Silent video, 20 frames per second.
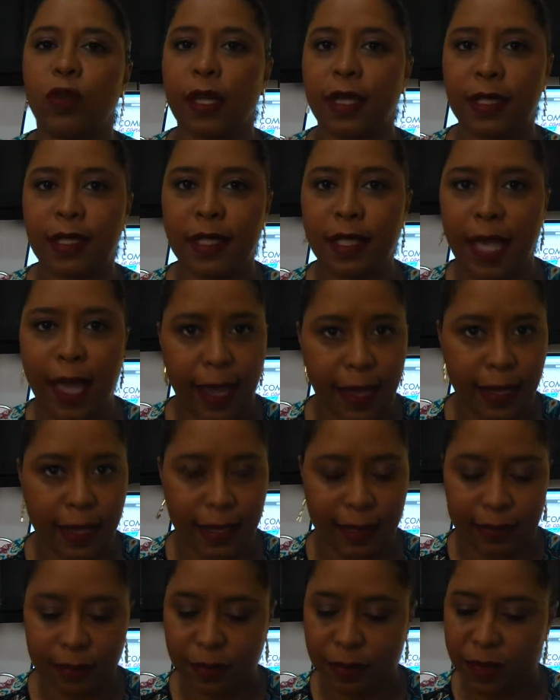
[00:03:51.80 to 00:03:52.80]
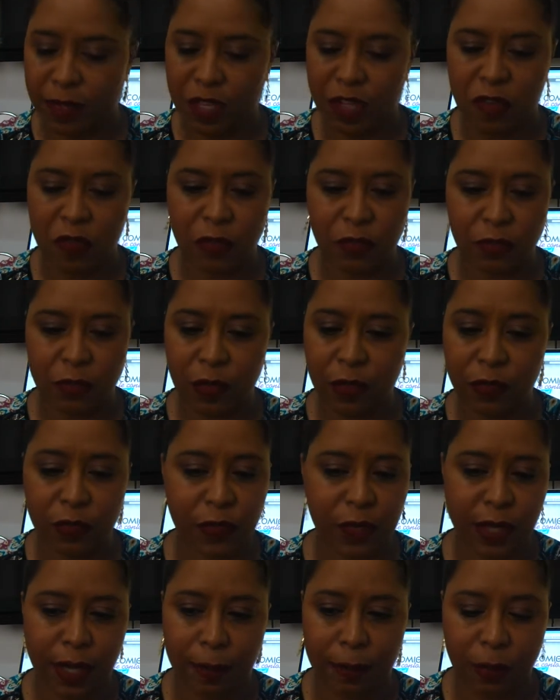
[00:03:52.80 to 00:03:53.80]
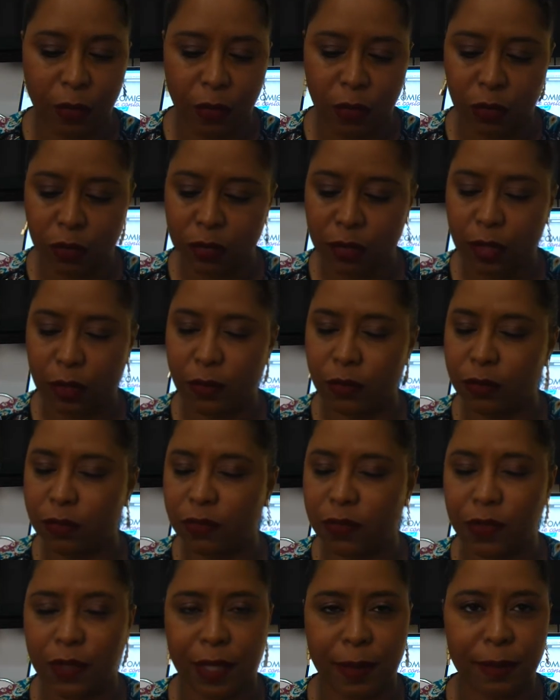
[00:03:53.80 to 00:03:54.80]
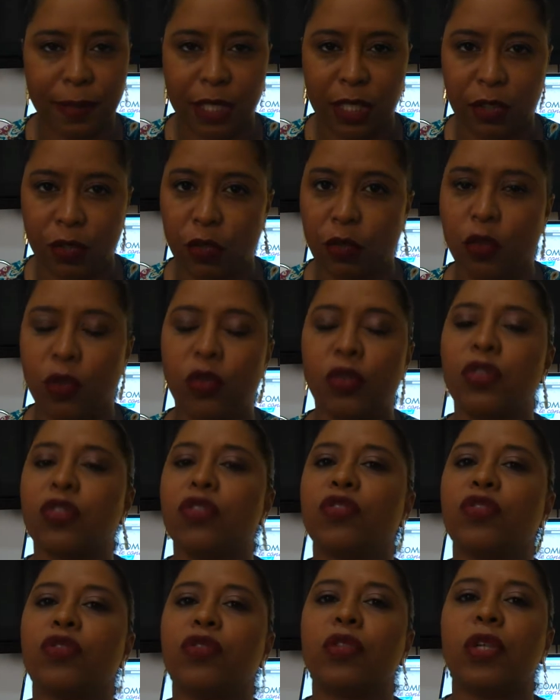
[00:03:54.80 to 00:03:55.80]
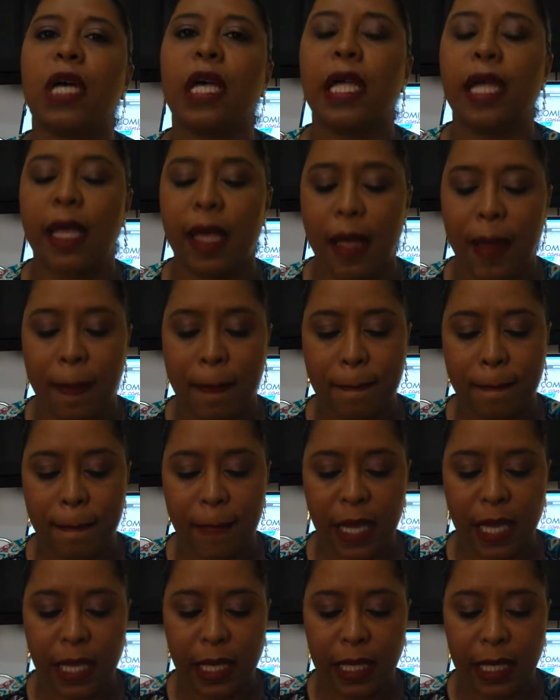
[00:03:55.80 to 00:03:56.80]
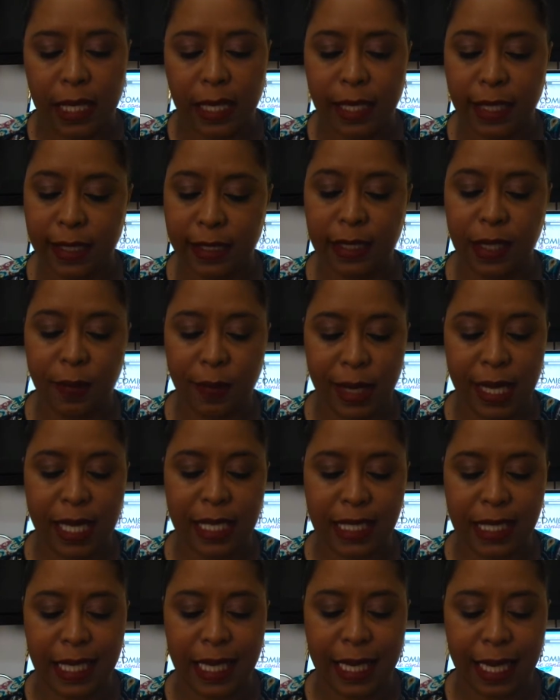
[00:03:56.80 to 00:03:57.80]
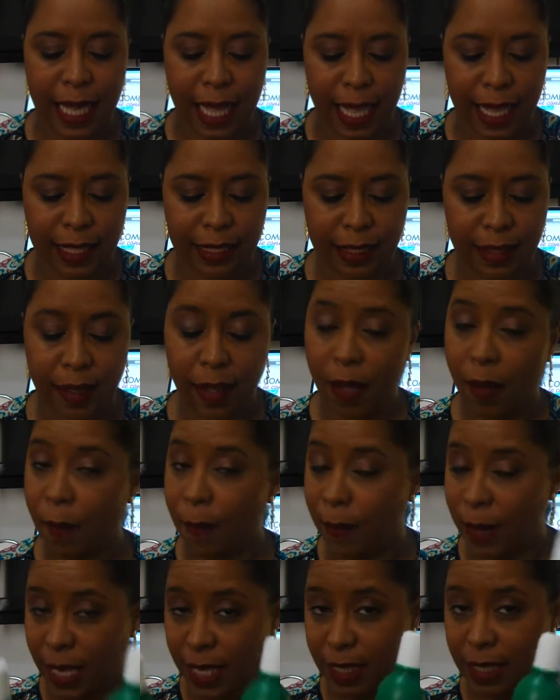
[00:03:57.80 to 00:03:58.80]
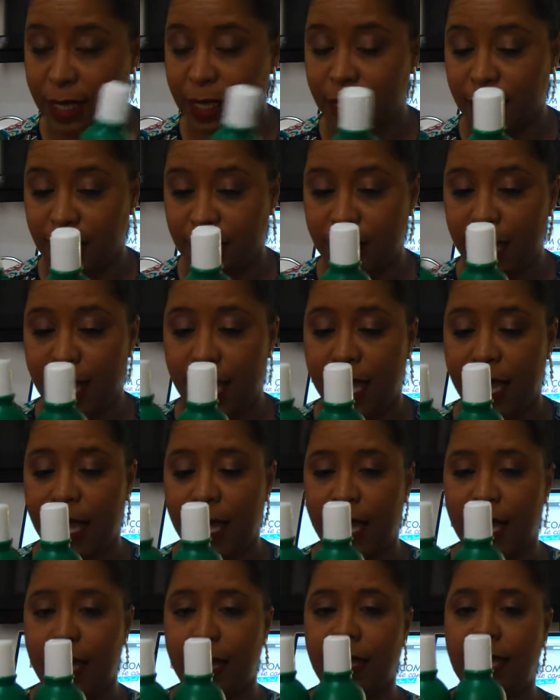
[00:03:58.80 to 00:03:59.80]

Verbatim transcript: resseca. Não, não fica bom, não fica brilhoso, ele, é, ele dá uma ressecada, mas é,